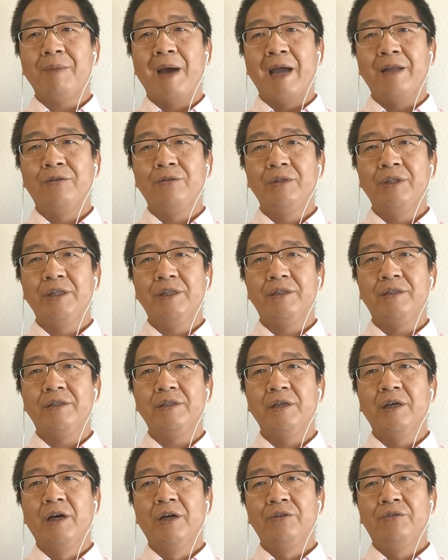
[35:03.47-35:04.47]
洲历
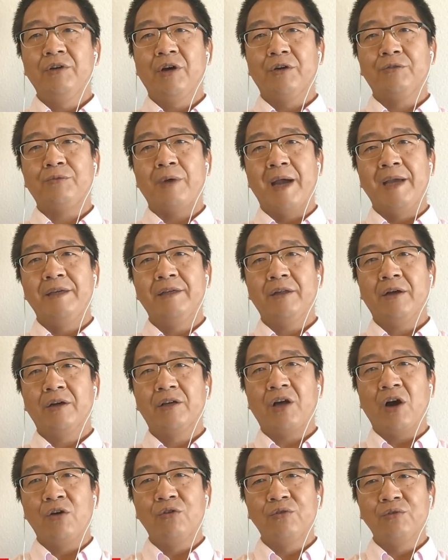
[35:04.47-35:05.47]
史就要转移到
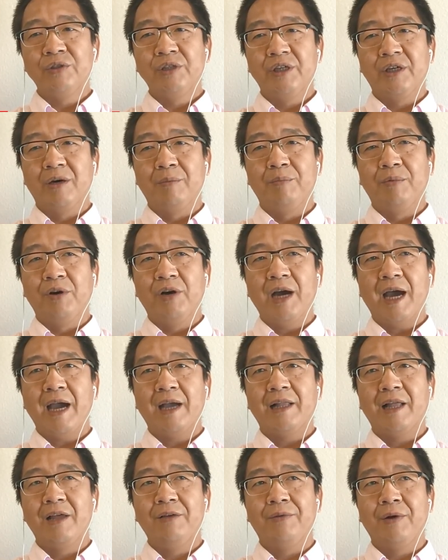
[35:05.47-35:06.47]
高句丽和渤海
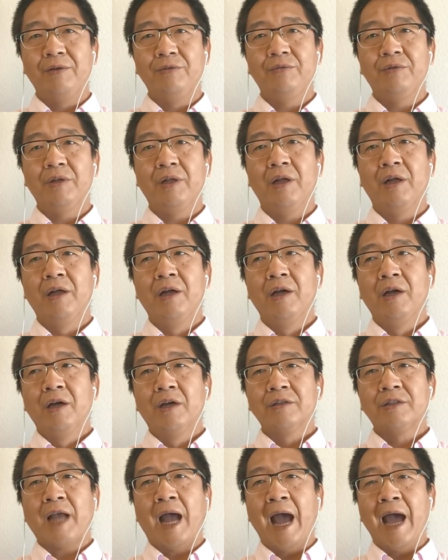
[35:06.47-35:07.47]
那一方去了。
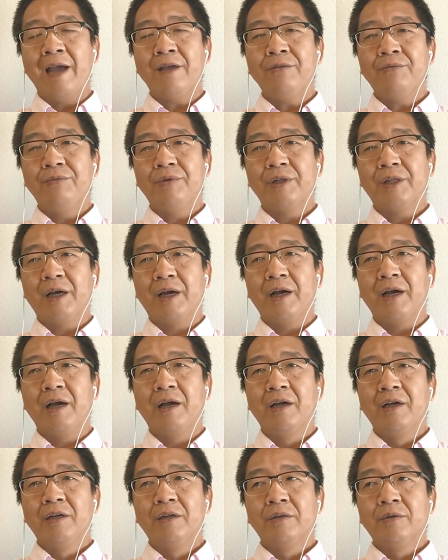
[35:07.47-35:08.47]
残余
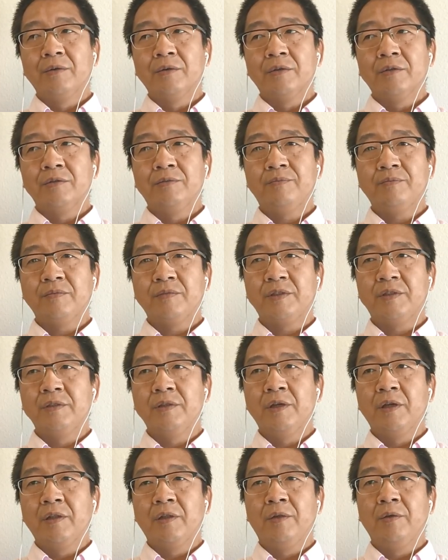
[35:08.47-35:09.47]
的。
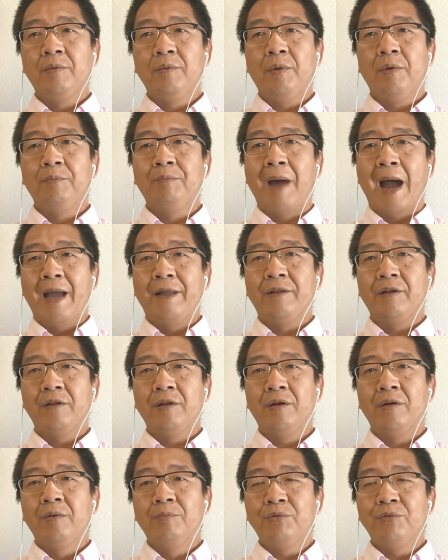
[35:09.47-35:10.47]
满这
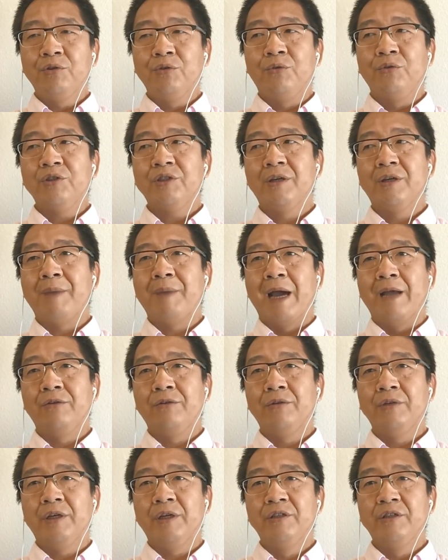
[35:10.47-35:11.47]
个慕容氏满
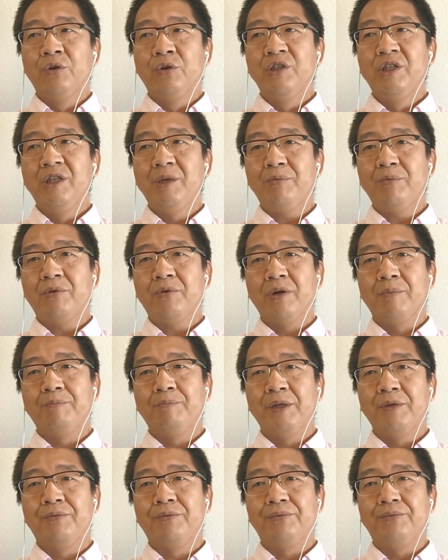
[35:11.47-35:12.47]
洲人有一部分
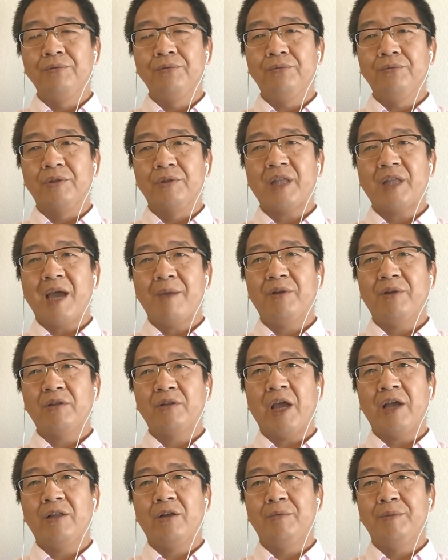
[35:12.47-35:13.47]
被俘虏带到
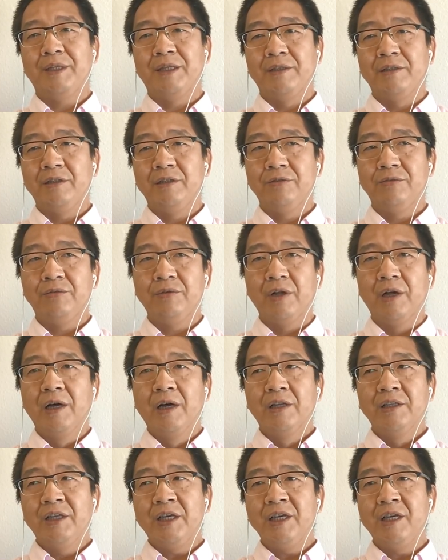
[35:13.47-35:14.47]
带到平城去了，
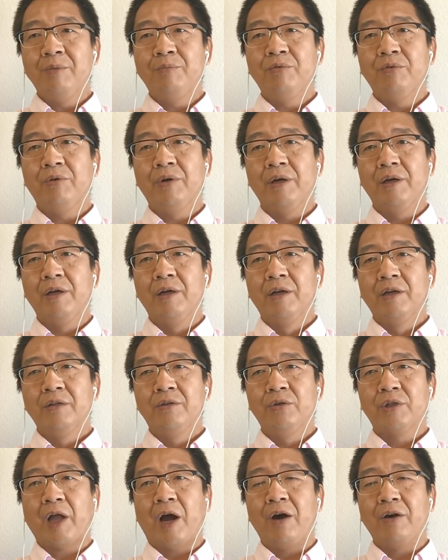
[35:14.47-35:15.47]
另一部分
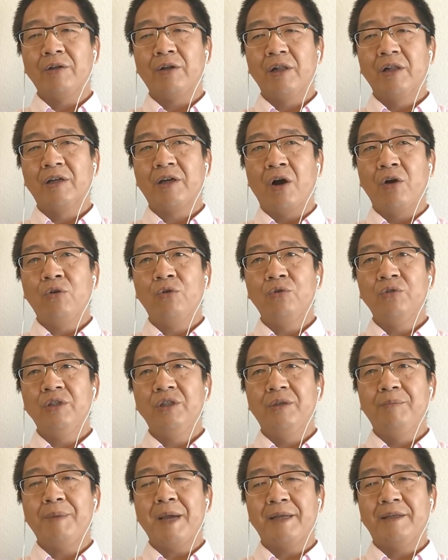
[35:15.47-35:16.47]
就逃到了高句丽，
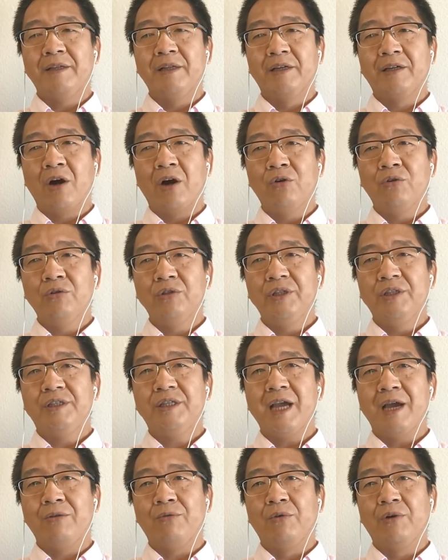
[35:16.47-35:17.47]
变成了高句丽
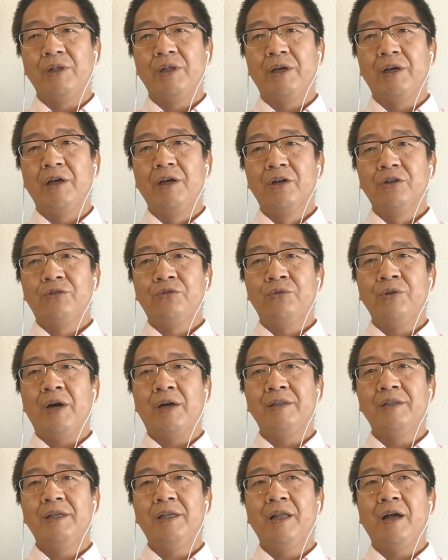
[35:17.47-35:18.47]
建国的重要
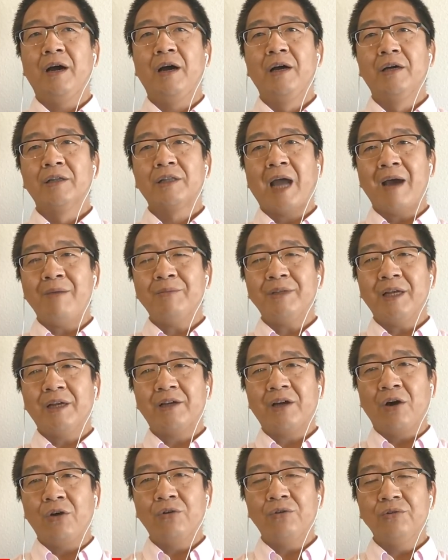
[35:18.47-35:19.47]
力量。他们在
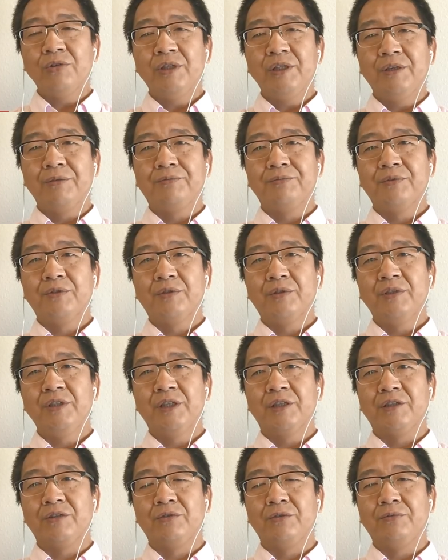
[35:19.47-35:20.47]
高句丽历
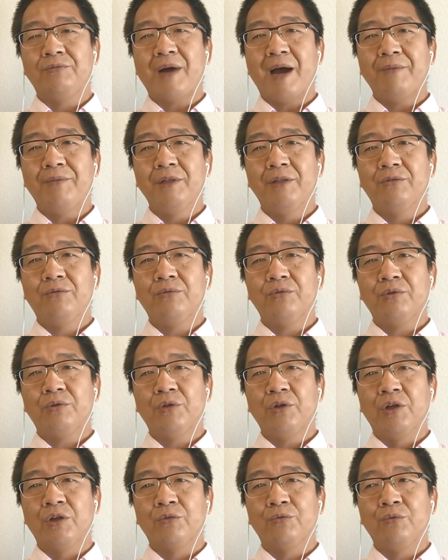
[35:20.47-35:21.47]
史中发挥的作
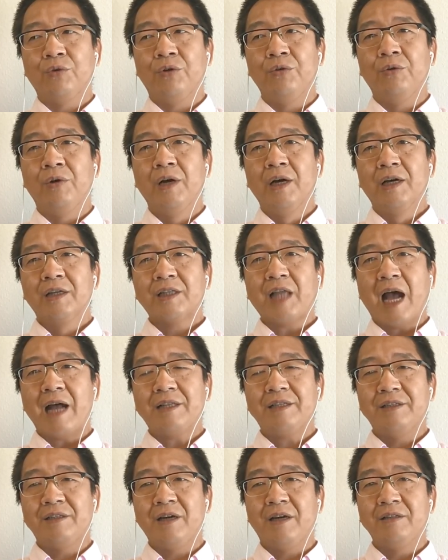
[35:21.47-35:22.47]
呃作用，大
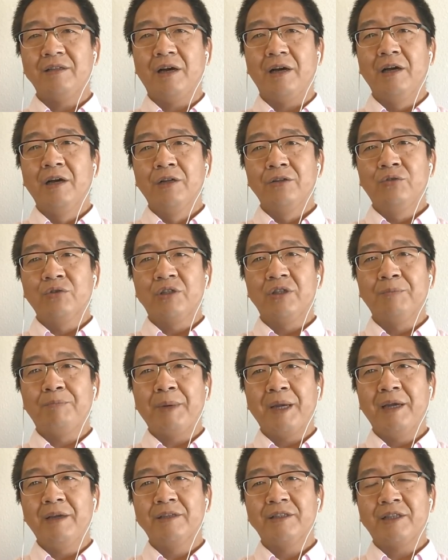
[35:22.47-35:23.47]
体上讲就是
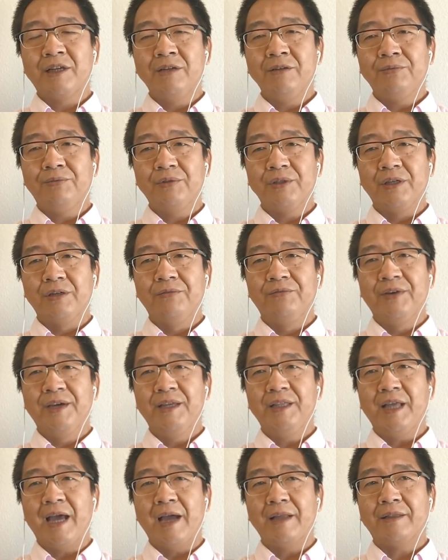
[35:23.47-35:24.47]
被征服者威
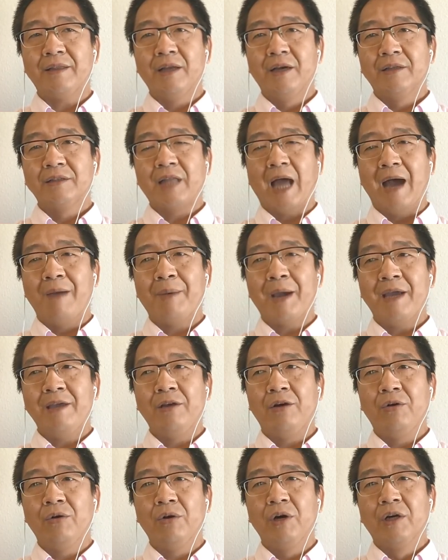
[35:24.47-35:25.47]
廉打败以
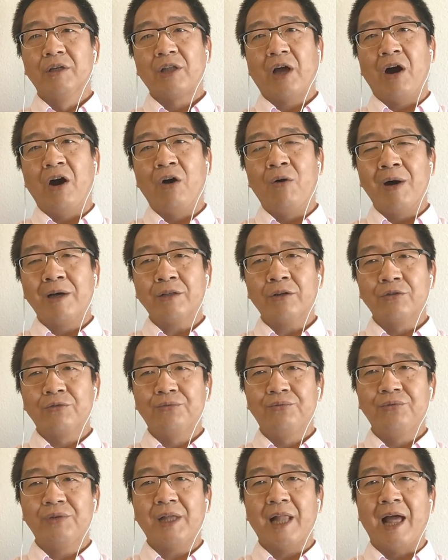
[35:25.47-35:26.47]
后逃亡到
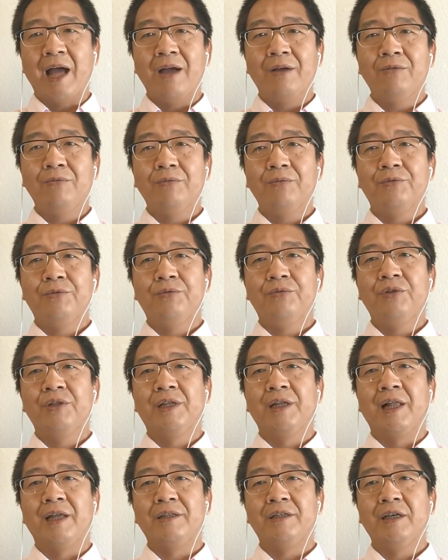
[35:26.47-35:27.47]
苏格兰去
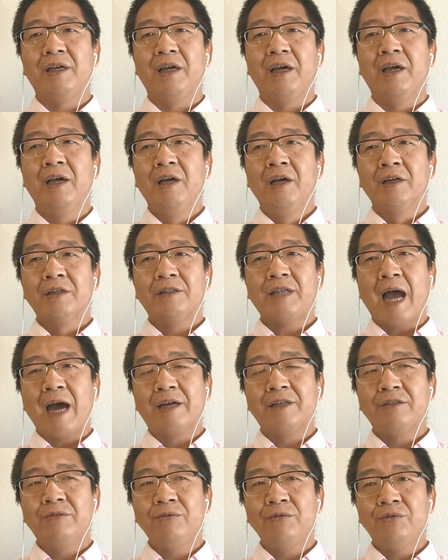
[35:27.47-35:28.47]
的那些萨克
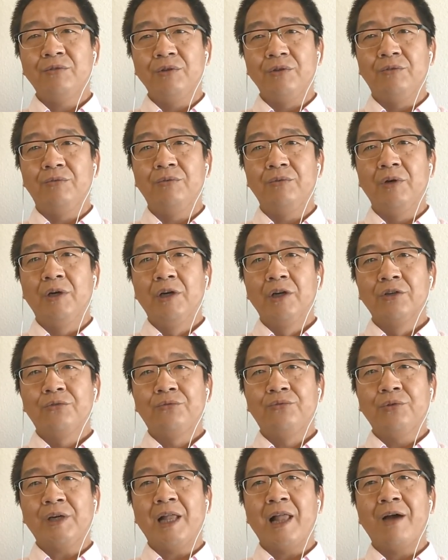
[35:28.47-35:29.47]
逊贵族。
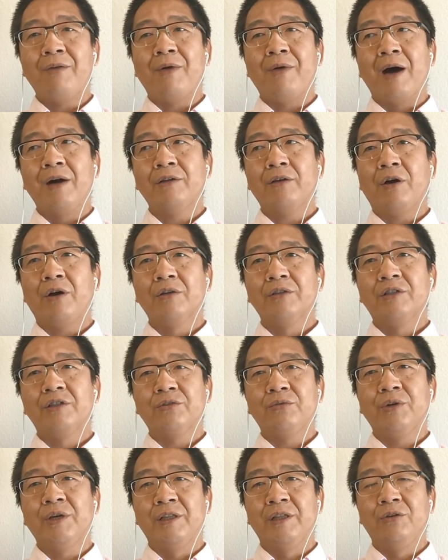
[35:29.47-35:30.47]
苏格兰王朝之
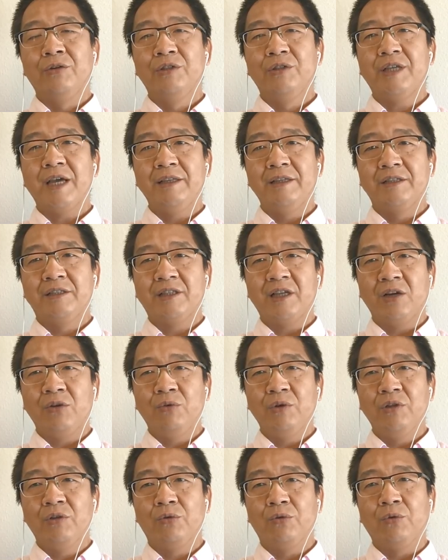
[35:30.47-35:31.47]
所以能够建立正
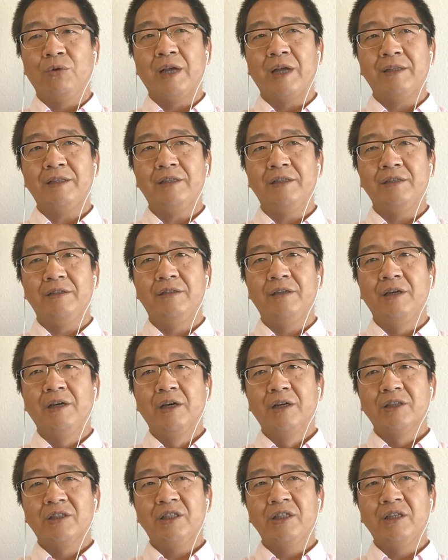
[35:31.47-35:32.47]
规的国家体系，
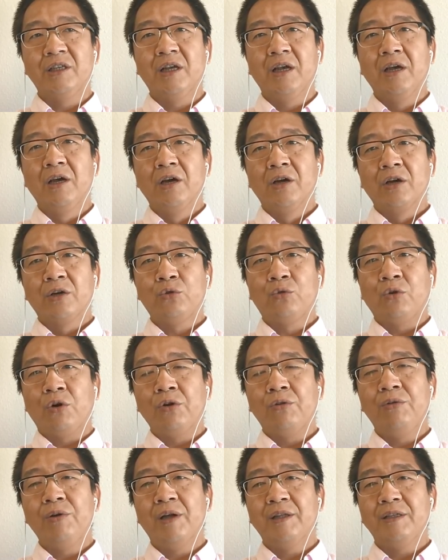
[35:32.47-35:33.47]
是多
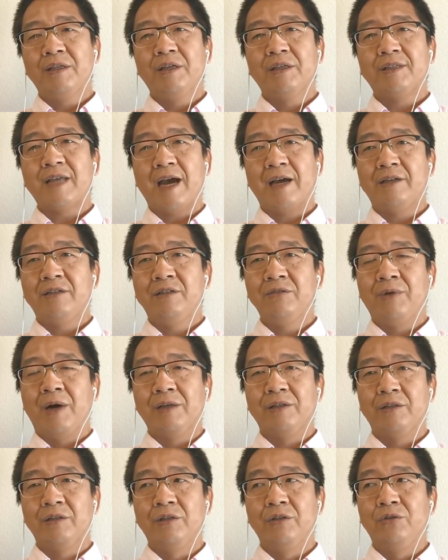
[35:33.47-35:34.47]
亏了这些萨克逊王
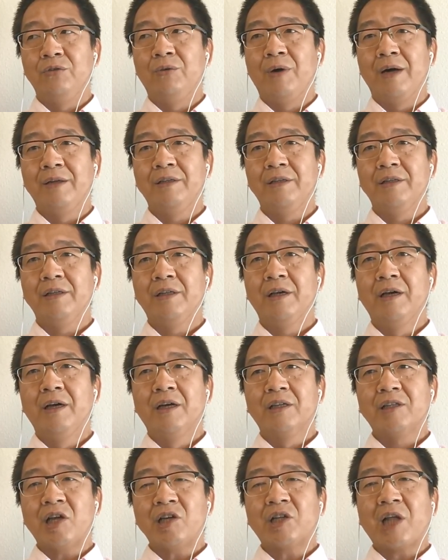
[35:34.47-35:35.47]
朝的流亡者的。
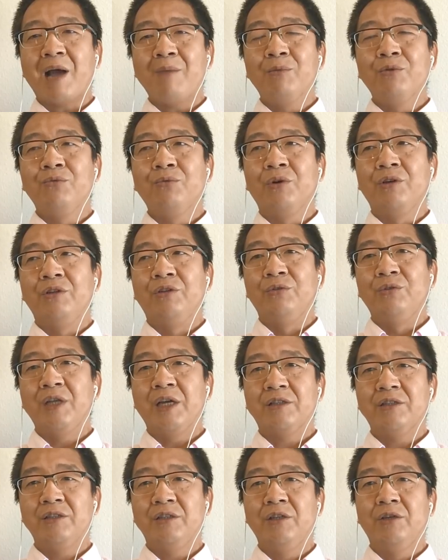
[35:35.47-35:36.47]
但是他们如果留在
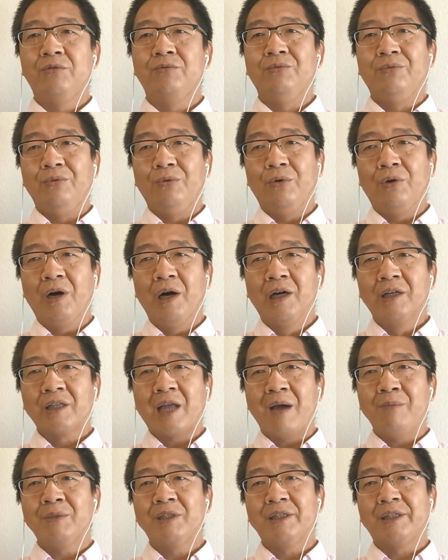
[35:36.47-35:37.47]
自己的祖国，
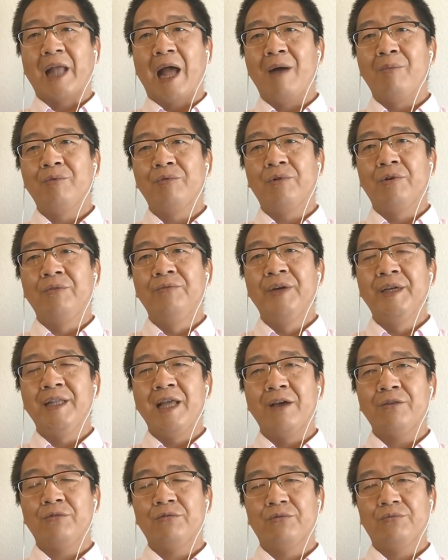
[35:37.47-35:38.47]
他们是打不过威
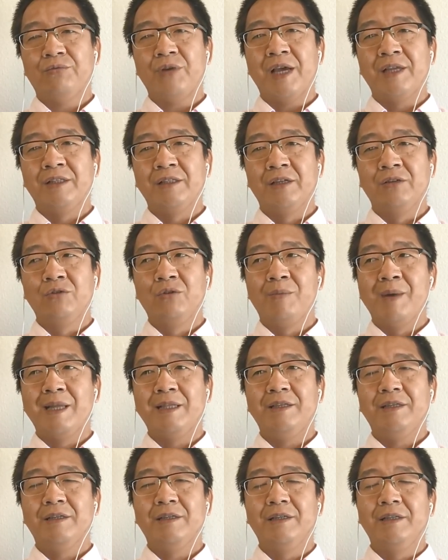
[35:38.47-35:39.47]
廉所率领的诺曼
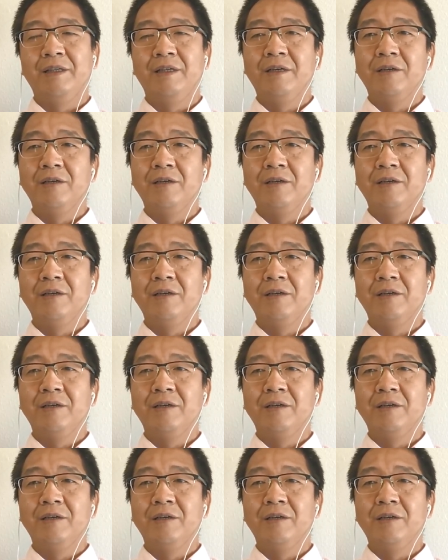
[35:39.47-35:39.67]
底人的。